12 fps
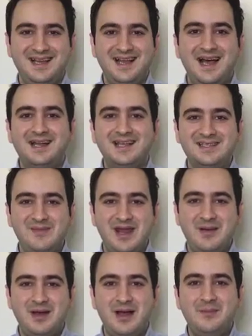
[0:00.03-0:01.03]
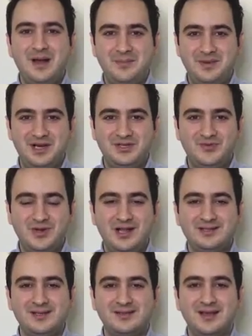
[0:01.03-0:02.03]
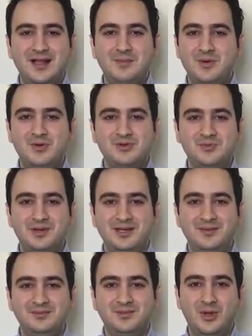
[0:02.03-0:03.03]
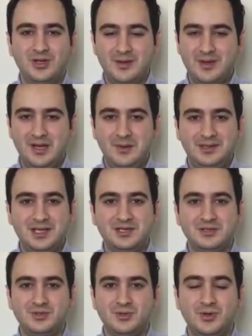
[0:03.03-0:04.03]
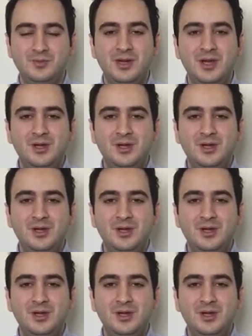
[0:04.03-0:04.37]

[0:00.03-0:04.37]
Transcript: Herkese merhaba, ben Barış Vural, satın alma ürün uzmanıyım. Tolga Bey'le birlikte çalışıyorum.